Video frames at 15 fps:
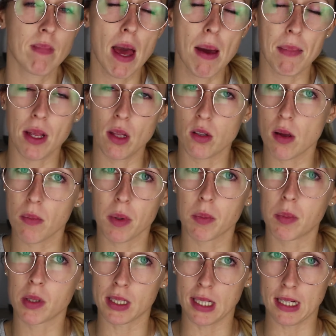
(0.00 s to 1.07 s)
è meglio sempre
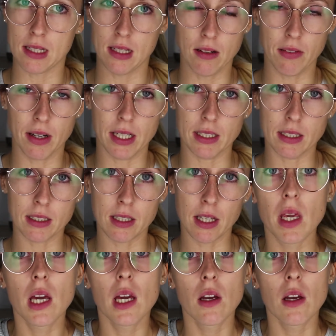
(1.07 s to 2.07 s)
portarsi avanti.